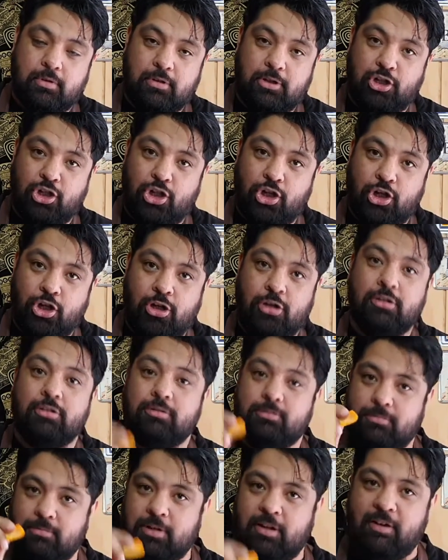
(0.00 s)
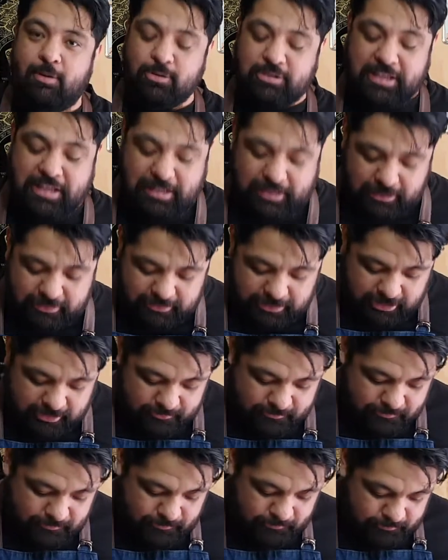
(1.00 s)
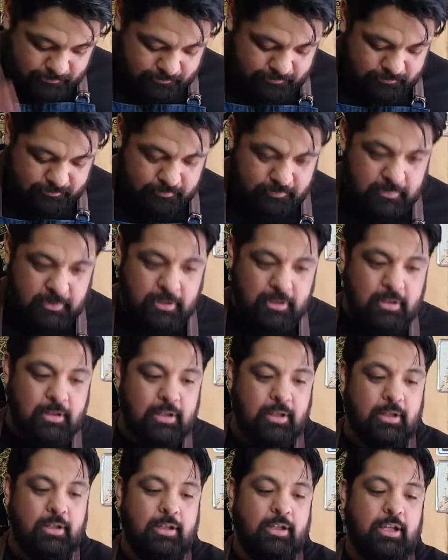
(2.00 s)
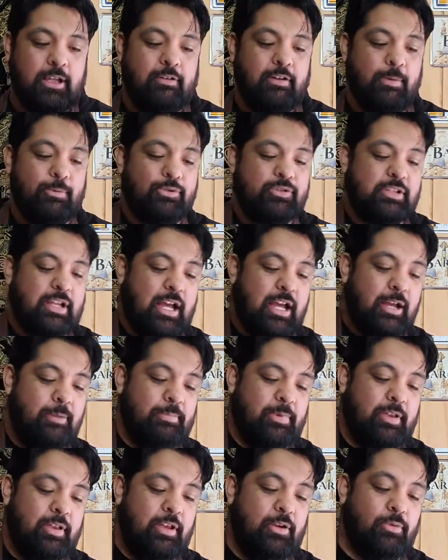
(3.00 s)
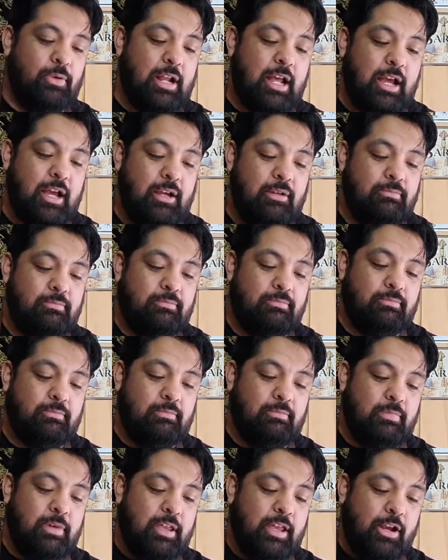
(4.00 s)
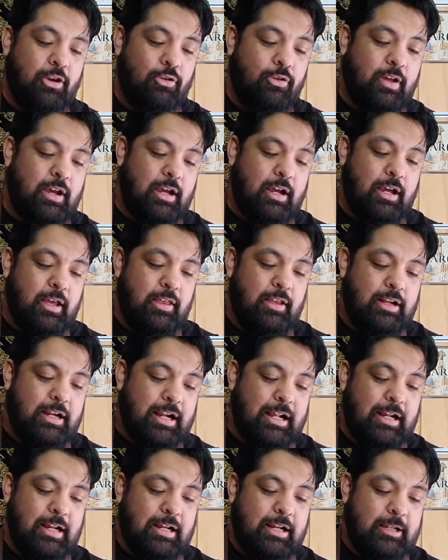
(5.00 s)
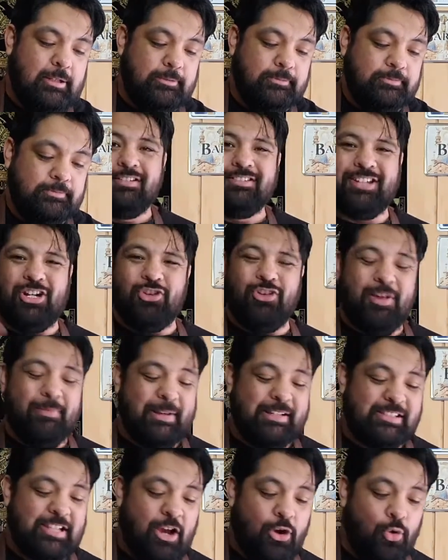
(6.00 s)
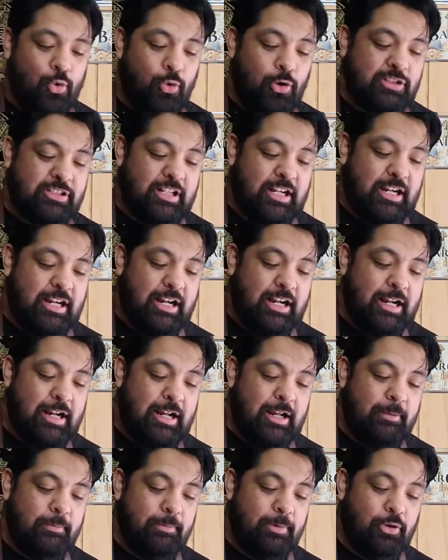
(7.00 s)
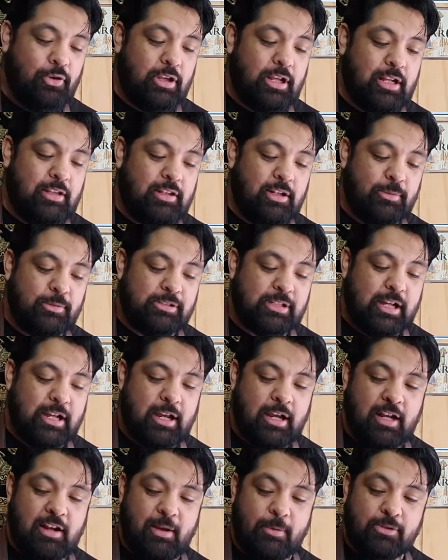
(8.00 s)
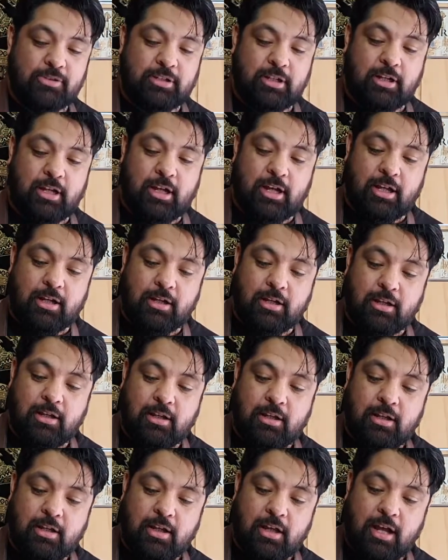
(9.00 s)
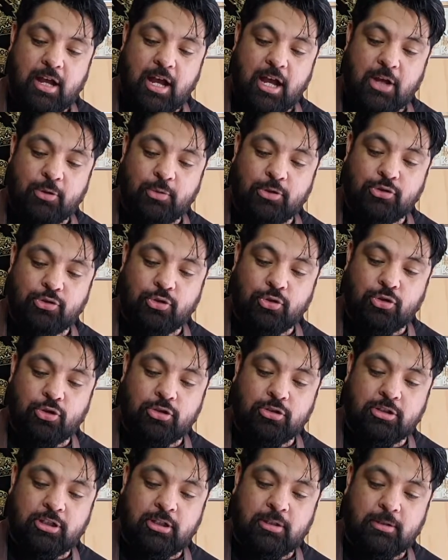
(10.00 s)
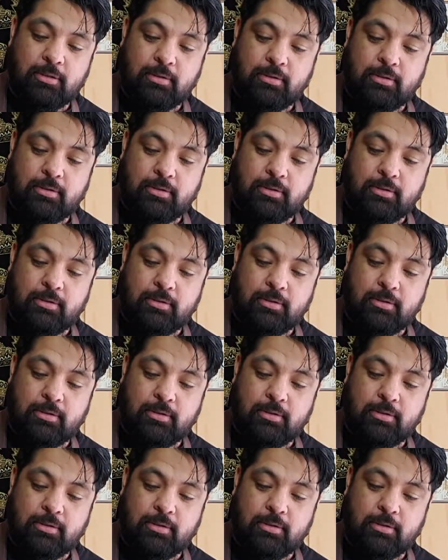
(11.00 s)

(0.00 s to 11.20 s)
No, la vamos a descartar. Y vamos a pedir una media rodaja de naranja. Salió demasiado jugosa la naranja, pero ya la tenemos acá y la vamos a agregar a nuestro cóctel.